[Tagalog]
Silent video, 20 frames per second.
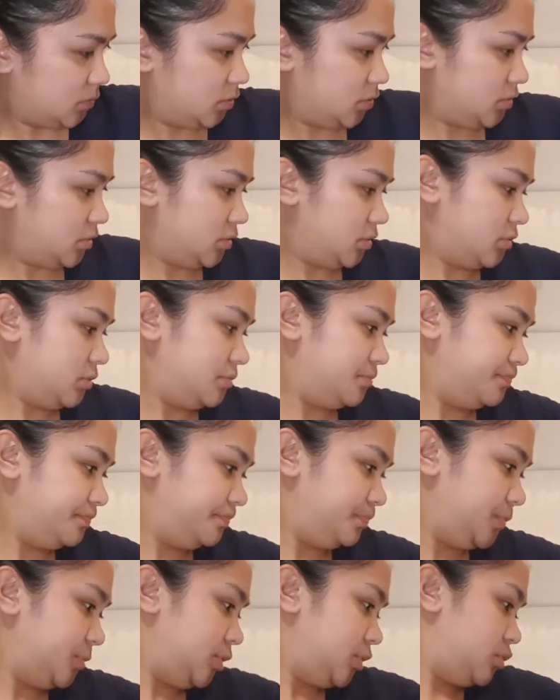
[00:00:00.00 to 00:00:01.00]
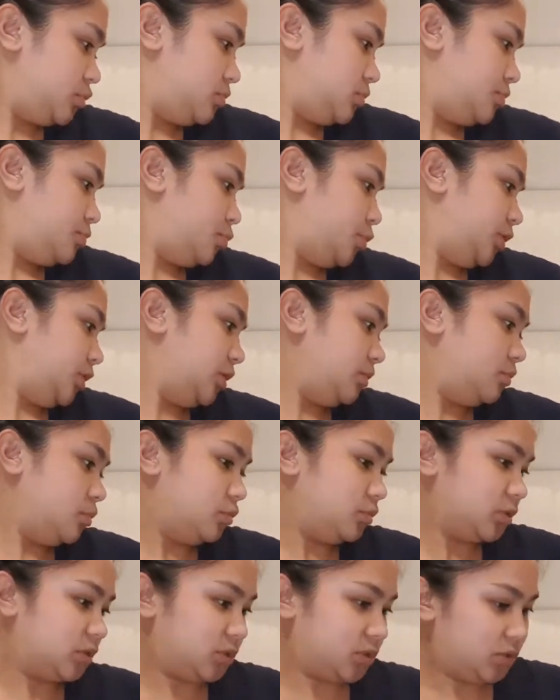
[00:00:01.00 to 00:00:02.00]
Um, saan ko na pwedeng
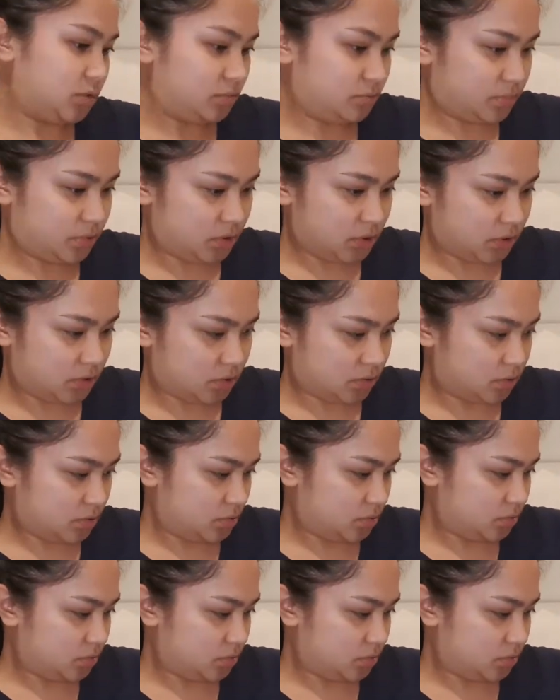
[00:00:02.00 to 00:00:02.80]
buksan para